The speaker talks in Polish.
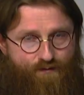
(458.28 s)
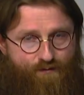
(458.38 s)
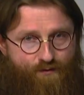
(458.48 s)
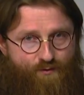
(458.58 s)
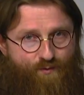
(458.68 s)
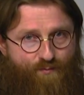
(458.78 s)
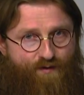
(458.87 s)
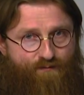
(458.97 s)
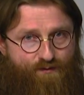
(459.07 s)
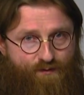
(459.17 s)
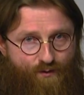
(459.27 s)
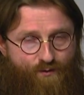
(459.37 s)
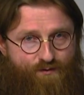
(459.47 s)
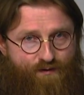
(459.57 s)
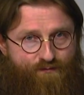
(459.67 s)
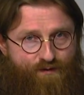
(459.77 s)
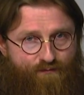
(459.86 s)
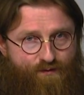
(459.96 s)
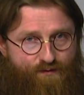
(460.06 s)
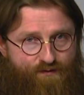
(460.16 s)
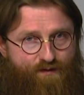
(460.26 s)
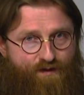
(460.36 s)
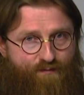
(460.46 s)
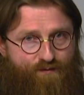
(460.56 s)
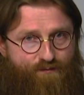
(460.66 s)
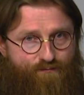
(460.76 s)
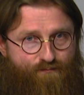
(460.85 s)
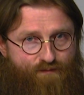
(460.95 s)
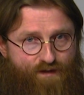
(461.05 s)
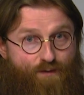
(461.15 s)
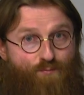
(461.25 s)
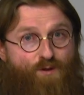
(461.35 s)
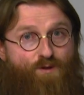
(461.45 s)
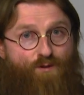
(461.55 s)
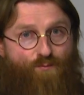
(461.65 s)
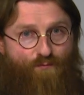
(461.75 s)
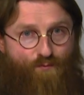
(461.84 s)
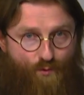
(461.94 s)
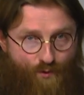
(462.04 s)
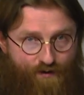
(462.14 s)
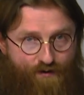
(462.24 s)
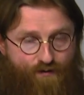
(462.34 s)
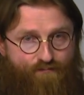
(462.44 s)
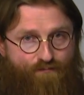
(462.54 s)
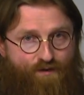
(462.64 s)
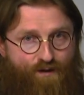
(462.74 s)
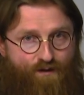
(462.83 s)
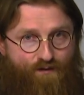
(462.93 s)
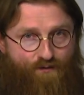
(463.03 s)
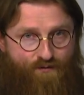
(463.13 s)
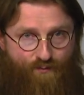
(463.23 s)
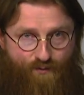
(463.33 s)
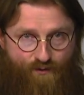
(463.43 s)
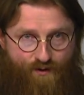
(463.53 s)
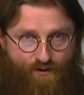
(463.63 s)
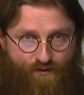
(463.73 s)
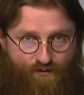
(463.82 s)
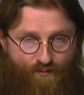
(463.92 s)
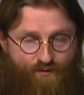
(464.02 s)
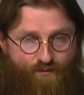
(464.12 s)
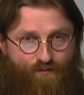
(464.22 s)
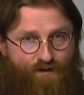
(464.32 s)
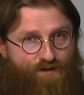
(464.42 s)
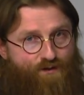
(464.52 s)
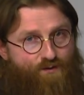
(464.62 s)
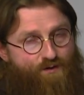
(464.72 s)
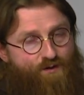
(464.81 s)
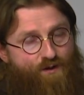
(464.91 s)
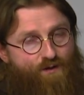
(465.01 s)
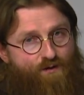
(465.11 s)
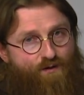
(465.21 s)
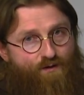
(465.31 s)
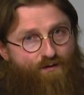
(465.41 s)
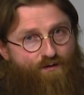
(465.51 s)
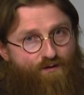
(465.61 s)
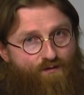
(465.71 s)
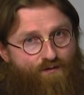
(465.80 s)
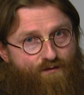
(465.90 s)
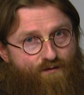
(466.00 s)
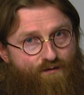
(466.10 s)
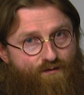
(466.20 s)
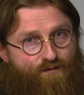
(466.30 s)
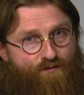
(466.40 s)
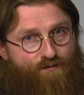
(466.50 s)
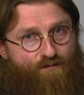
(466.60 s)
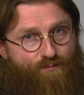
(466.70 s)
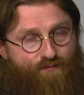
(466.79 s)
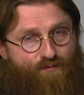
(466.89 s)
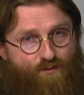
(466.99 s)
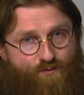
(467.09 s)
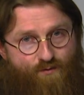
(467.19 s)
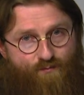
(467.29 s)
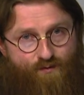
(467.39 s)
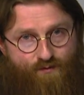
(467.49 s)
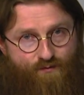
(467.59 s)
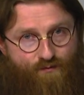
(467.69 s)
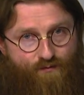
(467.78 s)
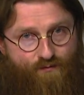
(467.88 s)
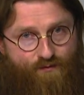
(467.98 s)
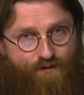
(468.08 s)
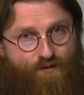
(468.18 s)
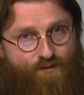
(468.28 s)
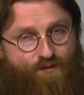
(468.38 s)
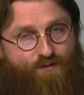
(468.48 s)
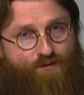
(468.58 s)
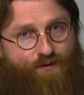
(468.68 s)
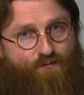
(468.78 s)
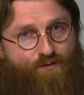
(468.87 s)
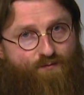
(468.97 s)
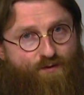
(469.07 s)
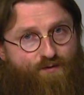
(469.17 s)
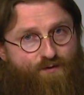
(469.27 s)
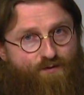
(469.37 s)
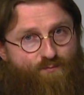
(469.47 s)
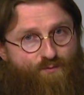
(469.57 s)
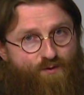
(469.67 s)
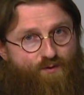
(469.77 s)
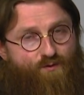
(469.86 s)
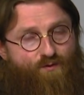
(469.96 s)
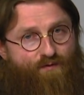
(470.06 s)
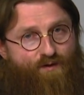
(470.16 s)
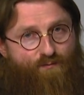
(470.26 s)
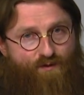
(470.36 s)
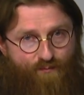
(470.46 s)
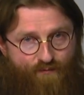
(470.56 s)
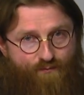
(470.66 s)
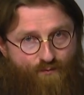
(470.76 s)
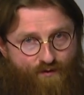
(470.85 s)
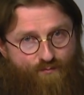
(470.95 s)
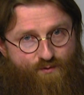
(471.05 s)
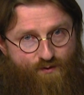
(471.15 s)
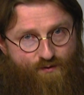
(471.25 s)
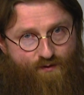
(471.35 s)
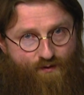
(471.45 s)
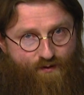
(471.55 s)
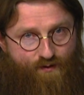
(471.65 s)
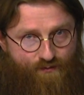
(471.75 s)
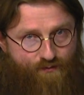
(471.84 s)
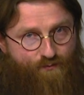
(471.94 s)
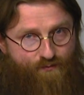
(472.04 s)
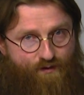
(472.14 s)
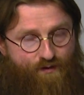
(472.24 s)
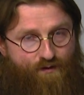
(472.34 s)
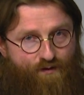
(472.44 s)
E, siedzi po prawicy Ojca, wstawia się za nami i przyjdzie powtórnie. To chcę podkreślić z mocą, dlatego że yy, z pewnością to, co dzieje się dzisiaj w świecie, jest przygotowaniem na powtórne przyjście Chrystusa.